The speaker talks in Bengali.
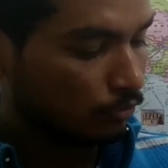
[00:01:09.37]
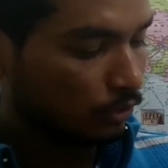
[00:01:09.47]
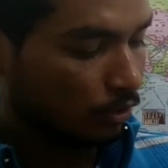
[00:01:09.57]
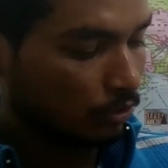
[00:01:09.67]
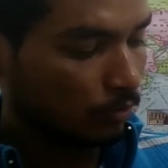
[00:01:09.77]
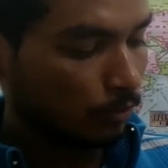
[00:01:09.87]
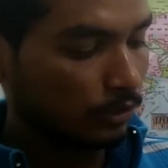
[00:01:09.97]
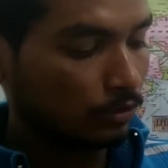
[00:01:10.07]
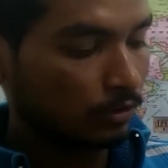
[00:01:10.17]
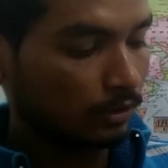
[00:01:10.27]
দুটি খণ্ড বই
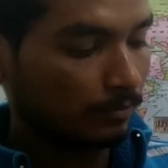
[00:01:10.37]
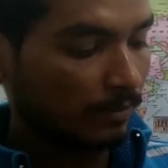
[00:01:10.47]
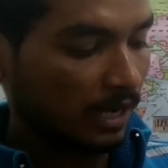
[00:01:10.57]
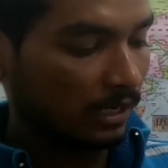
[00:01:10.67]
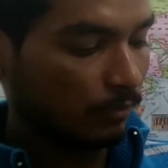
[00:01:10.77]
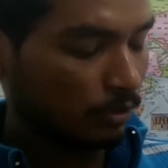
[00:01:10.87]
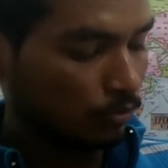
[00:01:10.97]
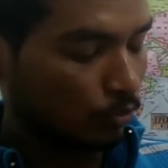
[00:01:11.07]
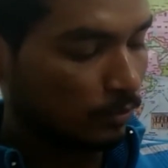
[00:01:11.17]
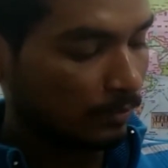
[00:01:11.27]
বাংলা বই
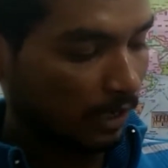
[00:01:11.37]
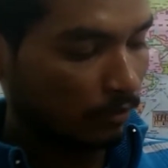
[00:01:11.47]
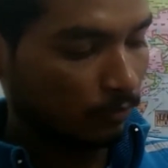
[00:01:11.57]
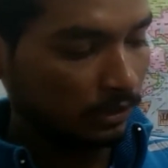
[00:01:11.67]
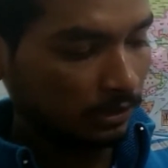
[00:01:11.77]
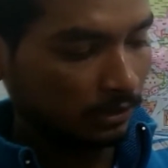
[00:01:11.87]
খুবই ভালো বই